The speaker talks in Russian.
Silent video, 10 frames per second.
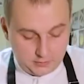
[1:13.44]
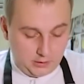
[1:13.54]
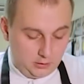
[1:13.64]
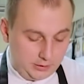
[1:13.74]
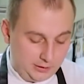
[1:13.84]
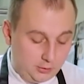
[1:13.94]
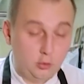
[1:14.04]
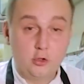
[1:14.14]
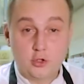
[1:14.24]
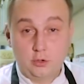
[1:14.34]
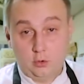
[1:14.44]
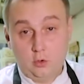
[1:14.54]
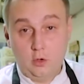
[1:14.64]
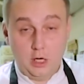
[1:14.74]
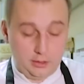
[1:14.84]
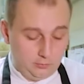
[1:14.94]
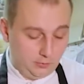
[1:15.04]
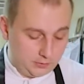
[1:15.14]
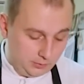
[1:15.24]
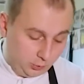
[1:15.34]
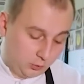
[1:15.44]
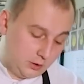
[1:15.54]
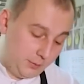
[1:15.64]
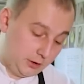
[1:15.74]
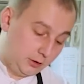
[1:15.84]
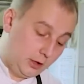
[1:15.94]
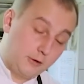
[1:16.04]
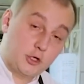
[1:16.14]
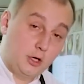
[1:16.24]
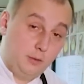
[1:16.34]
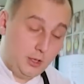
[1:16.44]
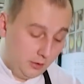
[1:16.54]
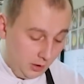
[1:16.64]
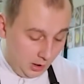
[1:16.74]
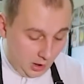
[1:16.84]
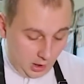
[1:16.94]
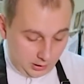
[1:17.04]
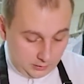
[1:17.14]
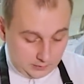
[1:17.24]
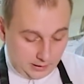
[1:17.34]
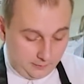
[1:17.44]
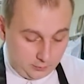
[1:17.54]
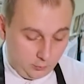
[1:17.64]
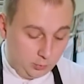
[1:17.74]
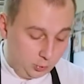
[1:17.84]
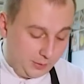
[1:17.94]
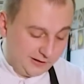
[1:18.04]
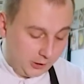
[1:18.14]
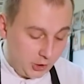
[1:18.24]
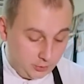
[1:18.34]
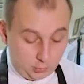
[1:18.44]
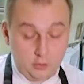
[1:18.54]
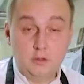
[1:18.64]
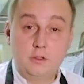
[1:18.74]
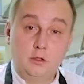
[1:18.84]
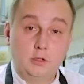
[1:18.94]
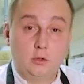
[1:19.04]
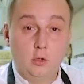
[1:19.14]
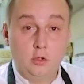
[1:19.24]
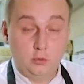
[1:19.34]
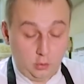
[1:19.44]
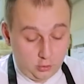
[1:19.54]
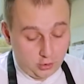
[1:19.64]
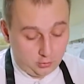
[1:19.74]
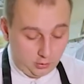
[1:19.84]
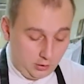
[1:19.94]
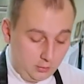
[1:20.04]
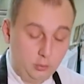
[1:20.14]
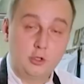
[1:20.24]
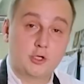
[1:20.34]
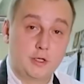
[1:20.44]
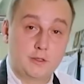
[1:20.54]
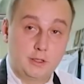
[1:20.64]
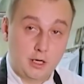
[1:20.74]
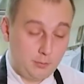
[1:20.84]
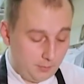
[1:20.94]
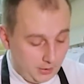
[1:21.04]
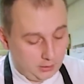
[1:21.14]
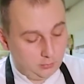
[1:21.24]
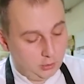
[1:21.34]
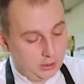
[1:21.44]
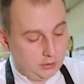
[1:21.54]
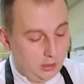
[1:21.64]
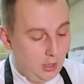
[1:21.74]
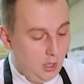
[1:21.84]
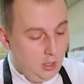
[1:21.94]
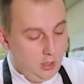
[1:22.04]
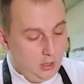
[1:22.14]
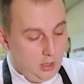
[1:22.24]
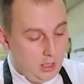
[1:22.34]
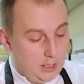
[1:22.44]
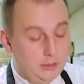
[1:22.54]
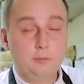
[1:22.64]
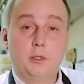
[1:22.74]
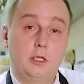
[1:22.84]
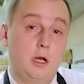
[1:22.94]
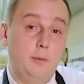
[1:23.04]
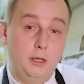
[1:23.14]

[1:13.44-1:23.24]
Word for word: вы сделаете их тоньше, то они у вас не будут заметны на вашей рыбе и, скорее всего, будут прозрачны. Но если сделаете тол толще, то они не будут держаться на рыбе. Поэтому где-то 1-1,5